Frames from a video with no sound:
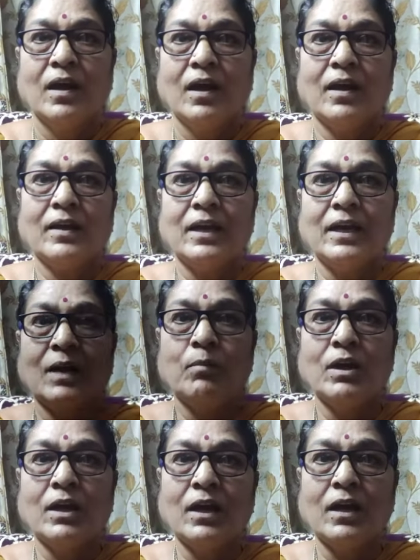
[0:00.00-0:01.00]
అలాగే
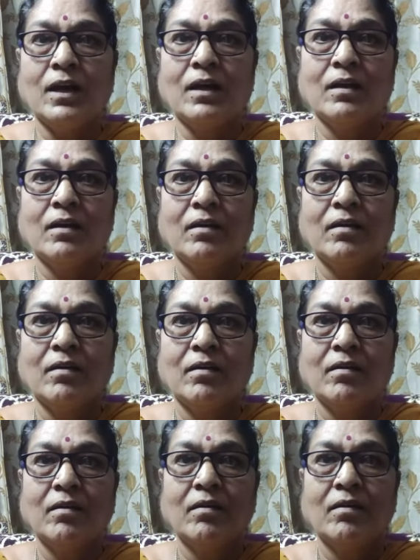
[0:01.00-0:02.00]
ఎనభై ఏళ్ల
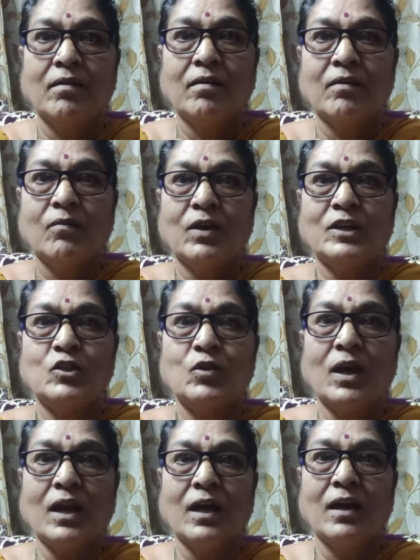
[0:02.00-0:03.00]
వయసు
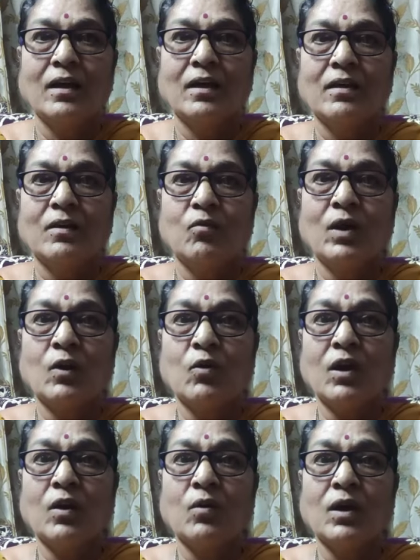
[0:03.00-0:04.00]
గల
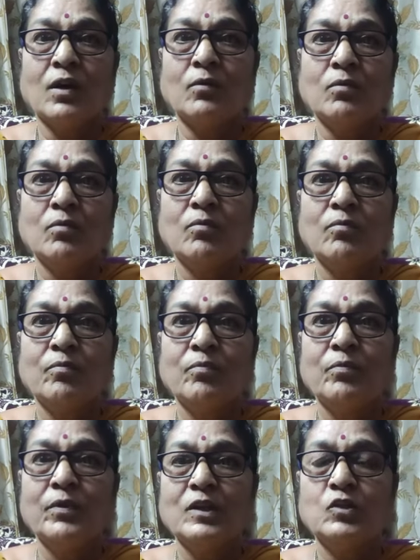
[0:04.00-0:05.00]
వరవరావు గారు
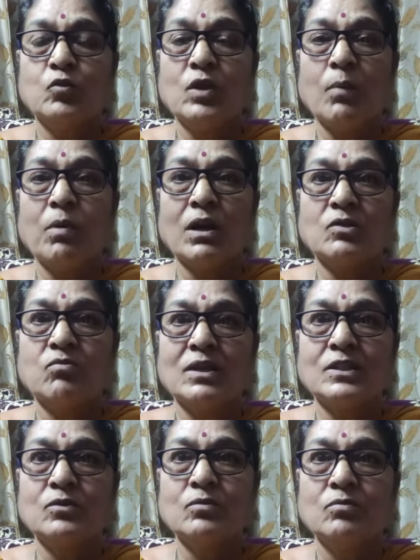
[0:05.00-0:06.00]
సుధా
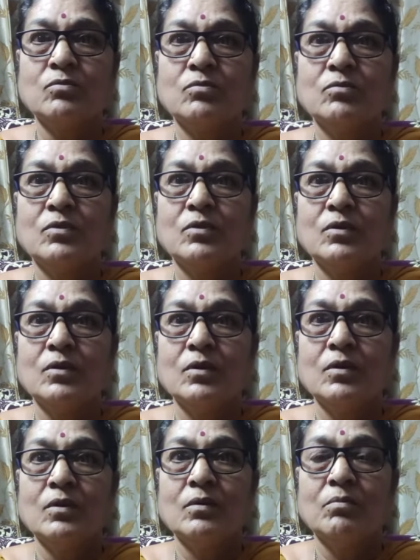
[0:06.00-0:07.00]
భరద్వాజు
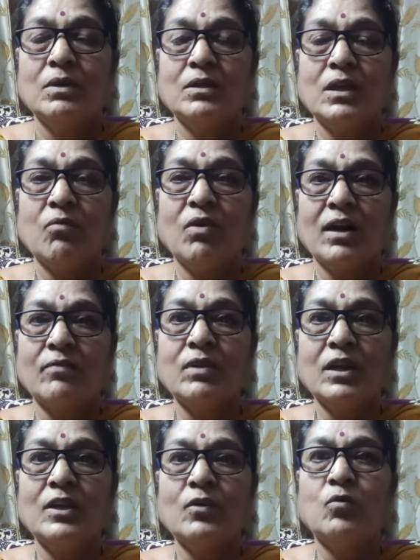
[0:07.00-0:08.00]
మిగతా
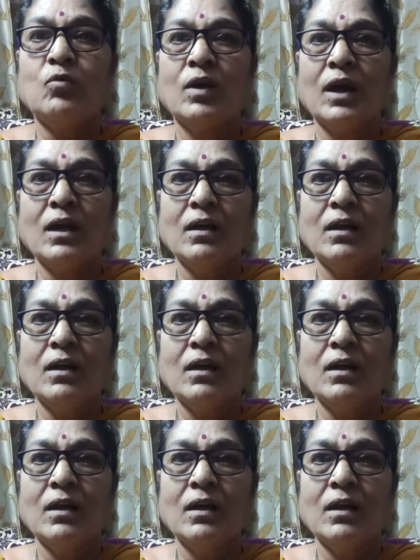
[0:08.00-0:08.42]
వారందరినీ కూడా